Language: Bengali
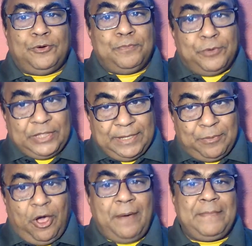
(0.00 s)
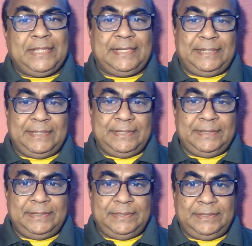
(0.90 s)
উম্মতে মোহাম্মদের
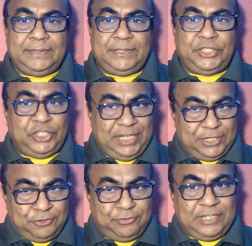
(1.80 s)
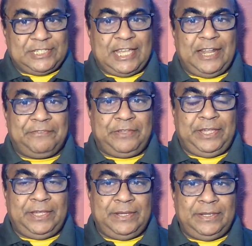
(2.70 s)
শিয়া সুন্নি সালাফি
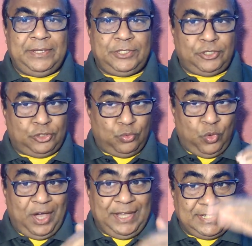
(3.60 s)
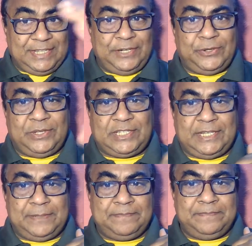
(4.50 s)
যত ওয়াইজিন
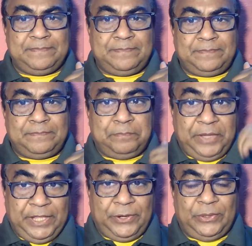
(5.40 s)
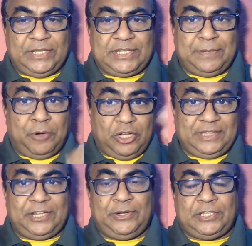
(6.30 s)
রয়েছে পীর রয়েছে
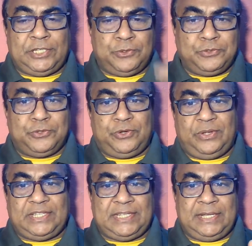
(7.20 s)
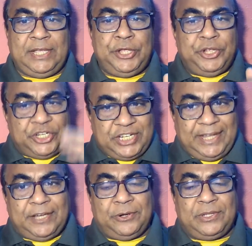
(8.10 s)
বক্তা রয়েছে হুজুর রয়েছে
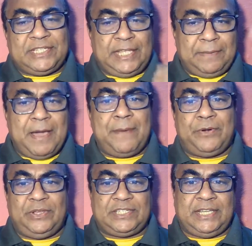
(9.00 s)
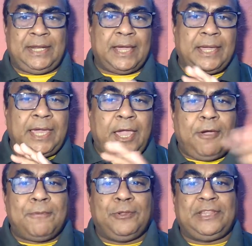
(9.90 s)
শেখ রয়েছে ইমাম রয়েছে এরা কেউ
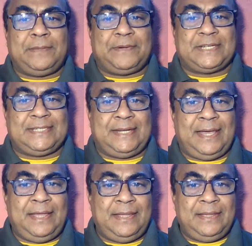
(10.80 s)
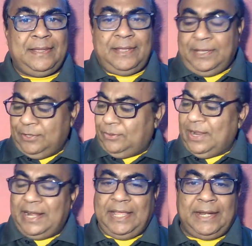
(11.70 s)
বলতে পারছে না
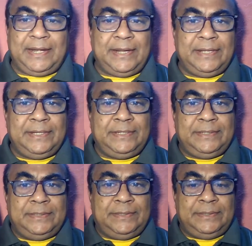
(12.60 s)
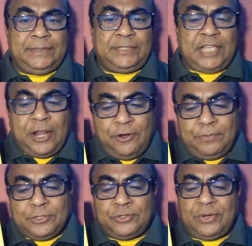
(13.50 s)
কোরআনের চার
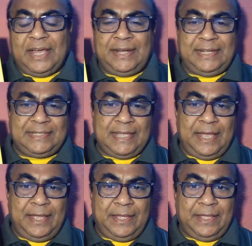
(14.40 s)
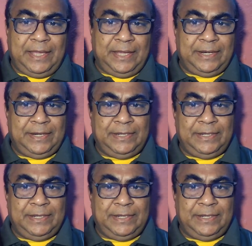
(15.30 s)
নম্বর সুরা নিসা এর